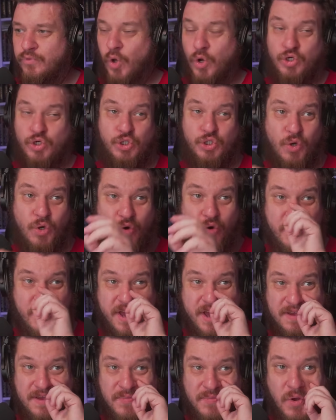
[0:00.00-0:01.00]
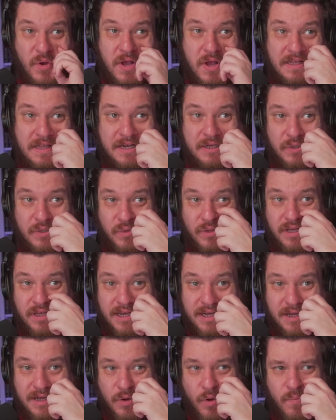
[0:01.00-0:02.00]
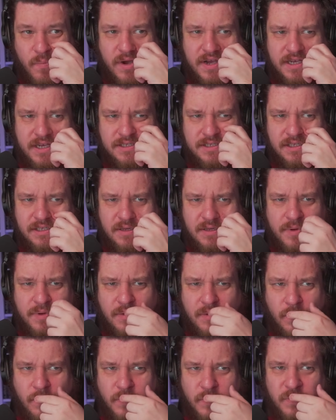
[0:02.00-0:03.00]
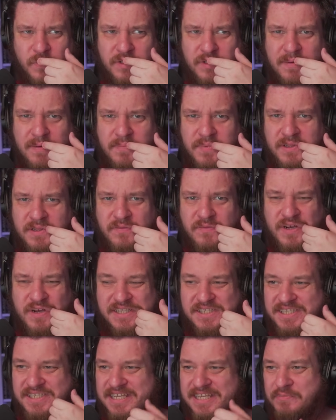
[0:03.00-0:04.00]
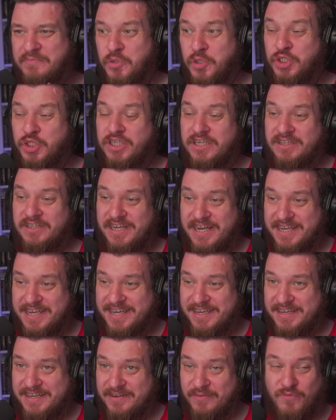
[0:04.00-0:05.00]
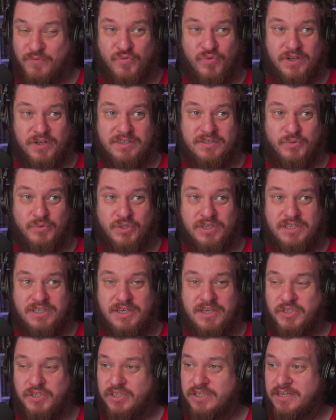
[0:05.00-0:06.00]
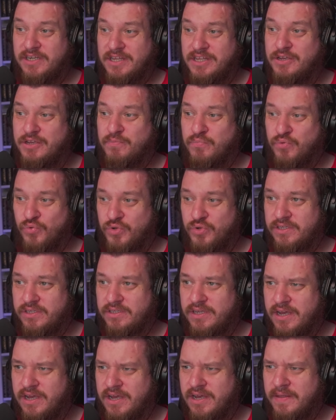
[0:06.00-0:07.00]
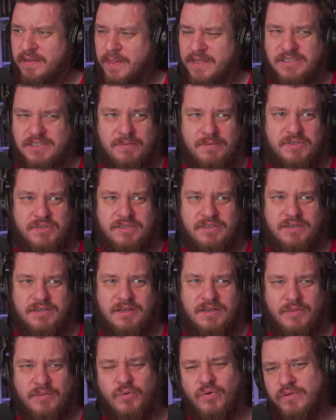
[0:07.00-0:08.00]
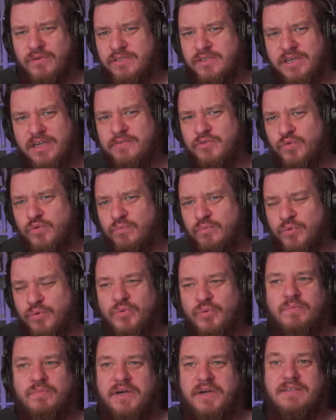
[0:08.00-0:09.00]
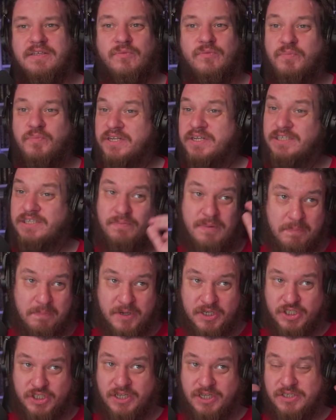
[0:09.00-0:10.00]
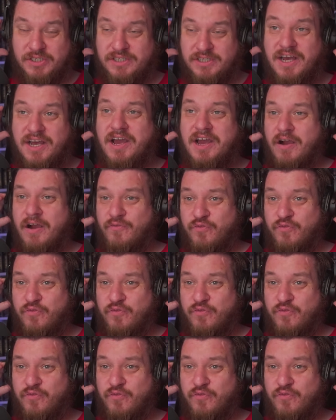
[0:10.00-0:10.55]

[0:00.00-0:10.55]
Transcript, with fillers: Только что у меня немного лагнул э, OBS, и походу там было в конце немножечко лаги, вот, но надеюсь их не будет на записи, ну, скорее всего будут, поэтому простите меня, пожалуйста.